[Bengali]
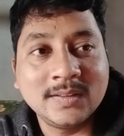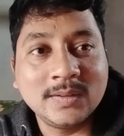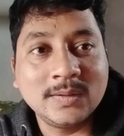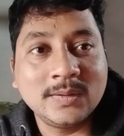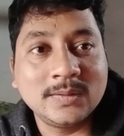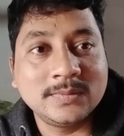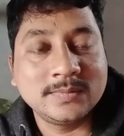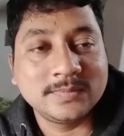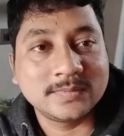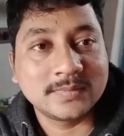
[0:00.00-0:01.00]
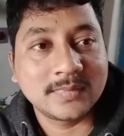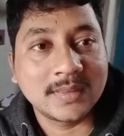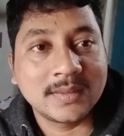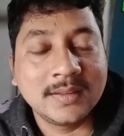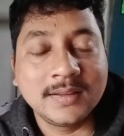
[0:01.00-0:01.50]
তো
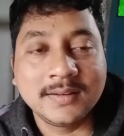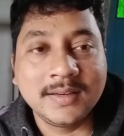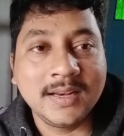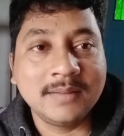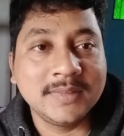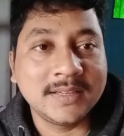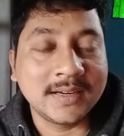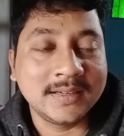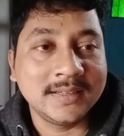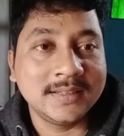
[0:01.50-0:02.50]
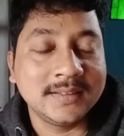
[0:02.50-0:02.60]
নিলাম দীক্ষাটি